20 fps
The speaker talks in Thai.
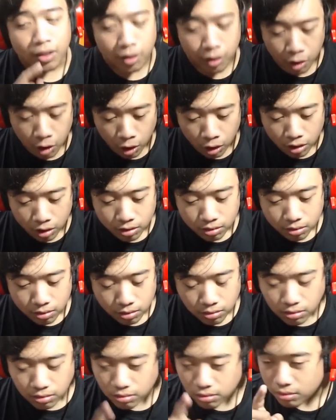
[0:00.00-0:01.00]
นก
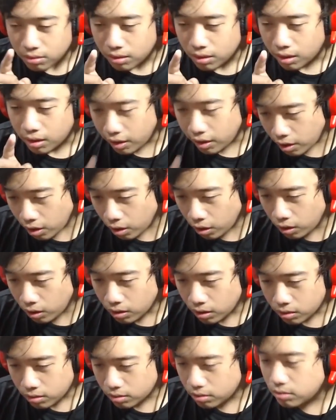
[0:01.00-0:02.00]
นก
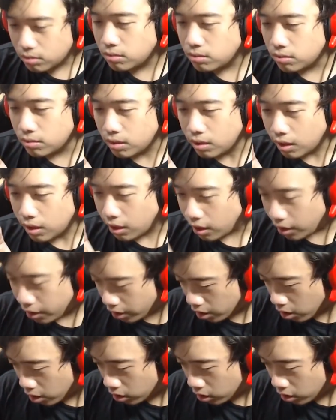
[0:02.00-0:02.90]
น